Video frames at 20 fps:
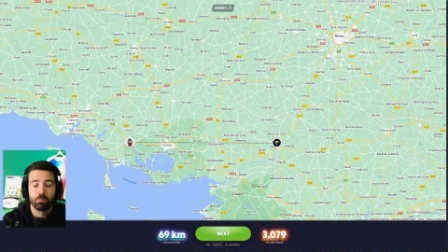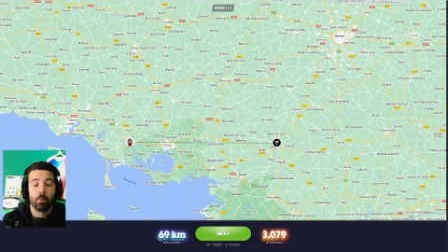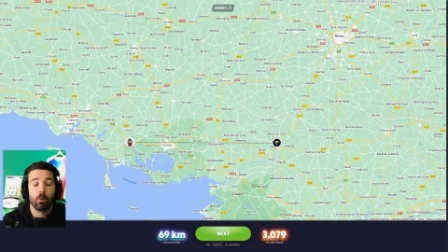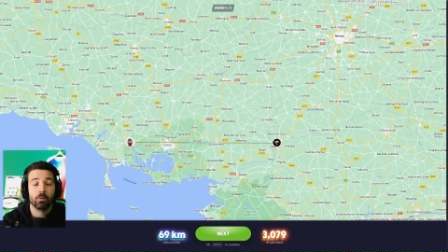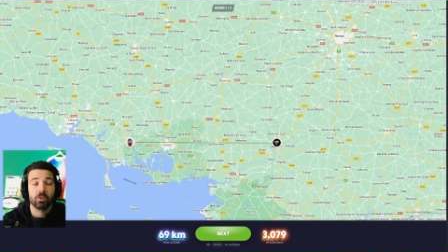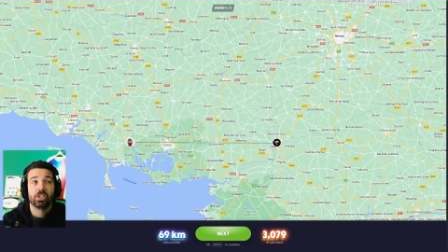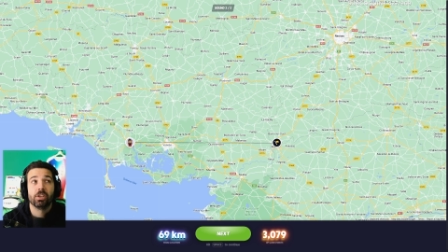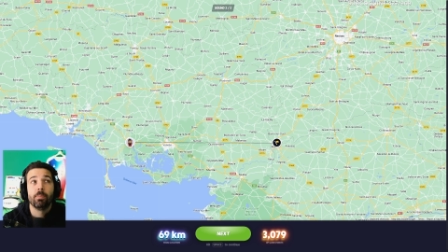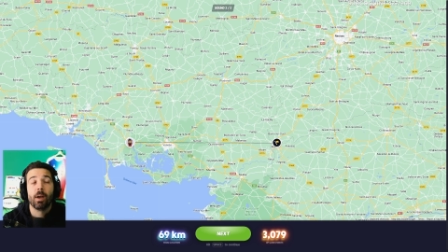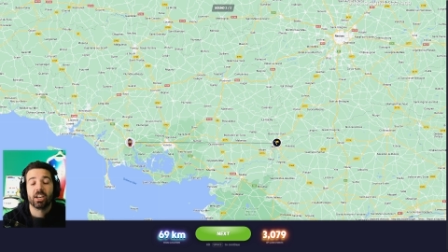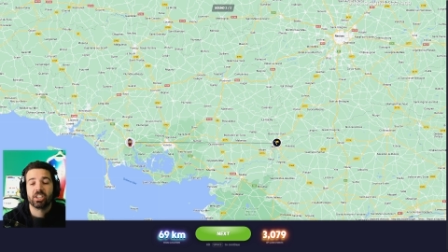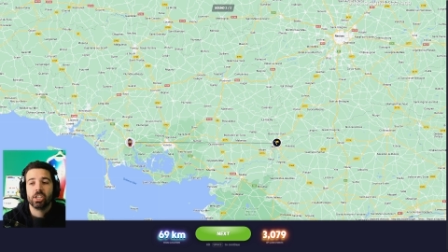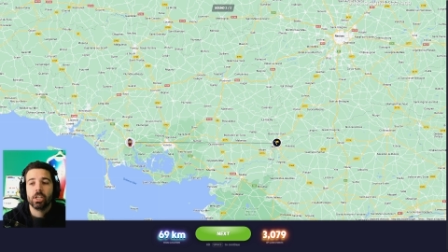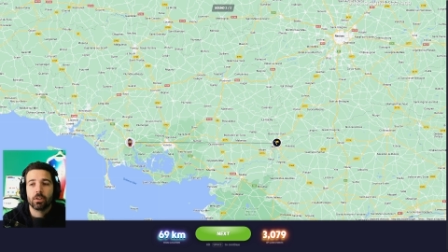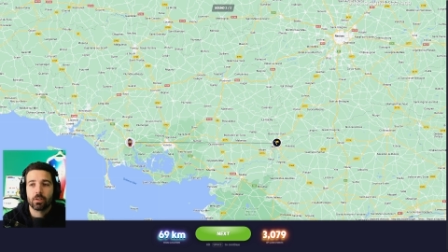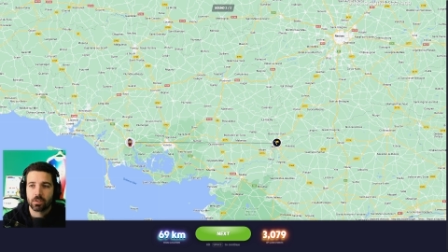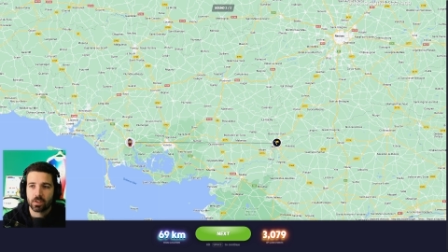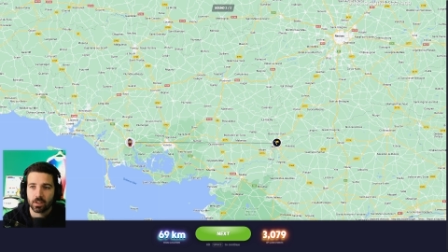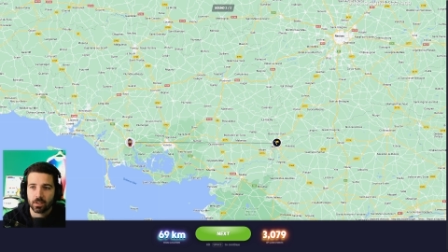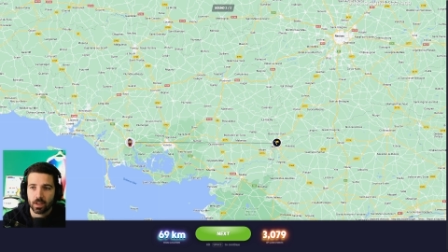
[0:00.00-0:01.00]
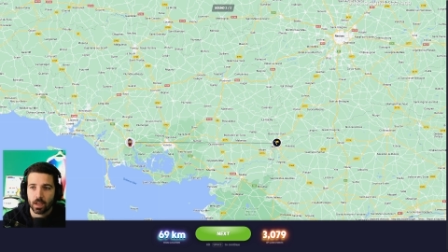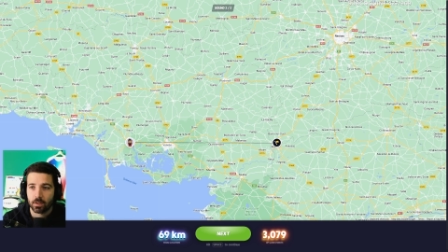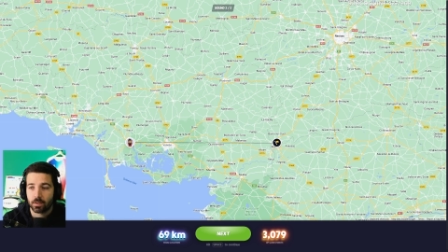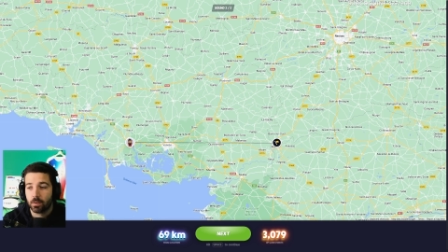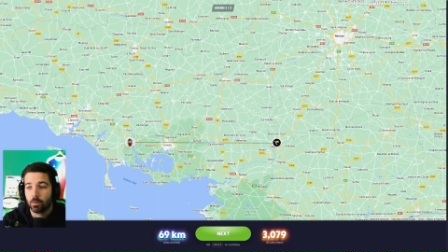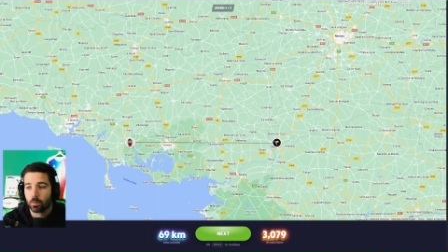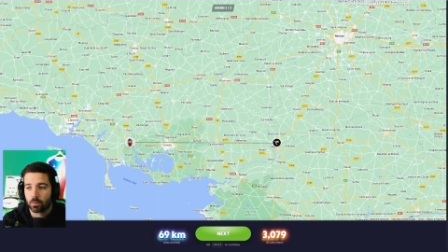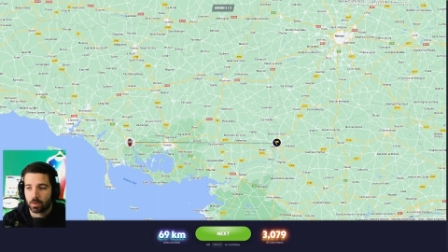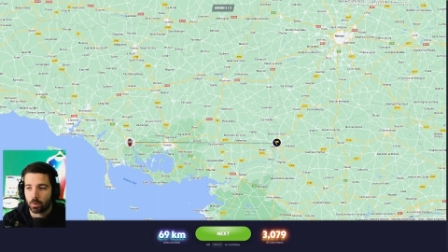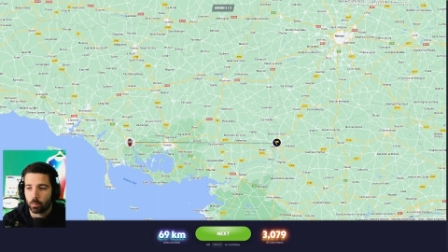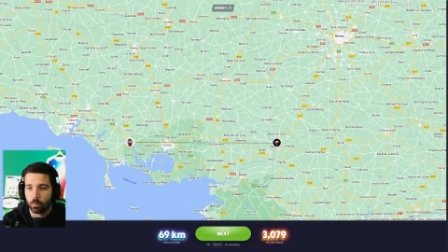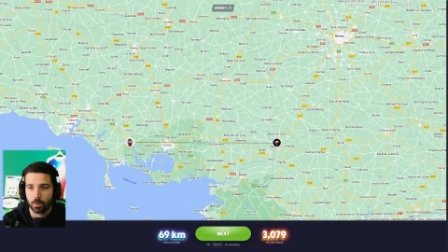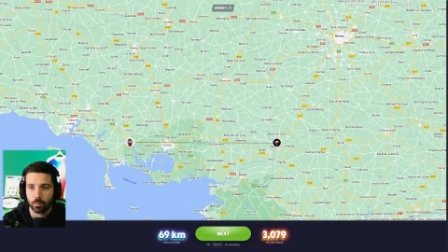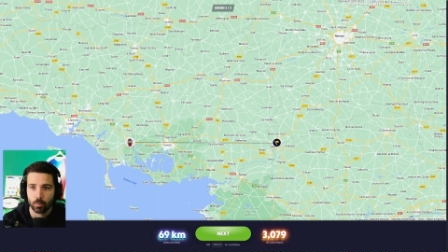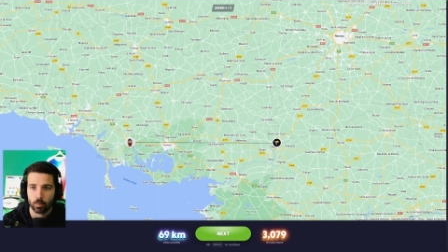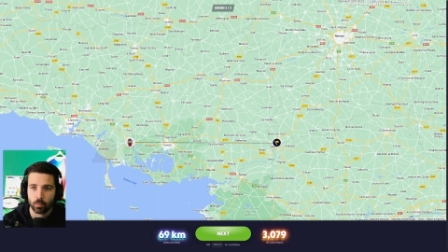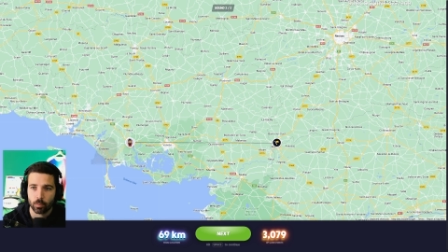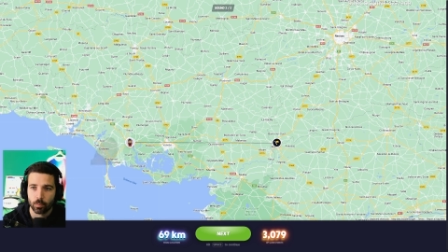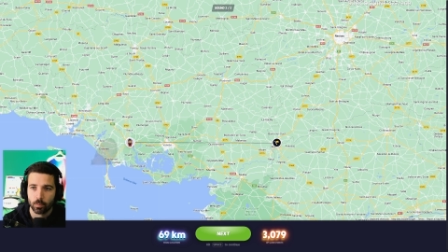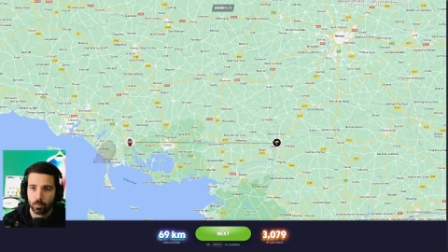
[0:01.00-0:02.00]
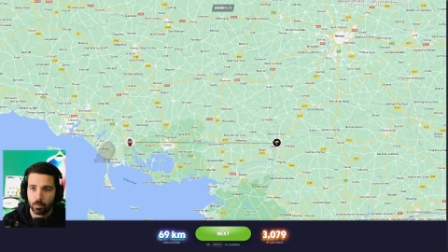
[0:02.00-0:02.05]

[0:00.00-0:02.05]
J'imagine que c'est ça, sinon c'est complètement con.